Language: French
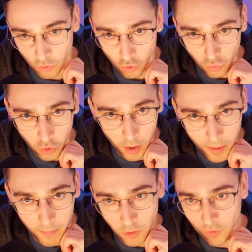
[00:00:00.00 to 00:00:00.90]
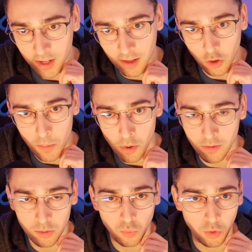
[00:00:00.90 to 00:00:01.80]
Je counter pas. Je vais attendre un peu
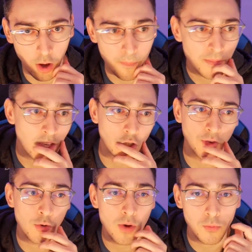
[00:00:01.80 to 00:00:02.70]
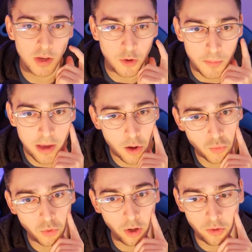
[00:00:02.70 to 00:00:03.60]
avant de counter. Je vais lui envoyer le meilleur
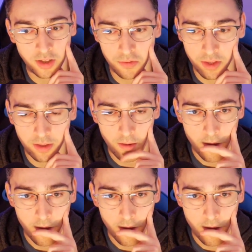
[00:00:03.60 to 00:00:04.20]
counter de sa vie.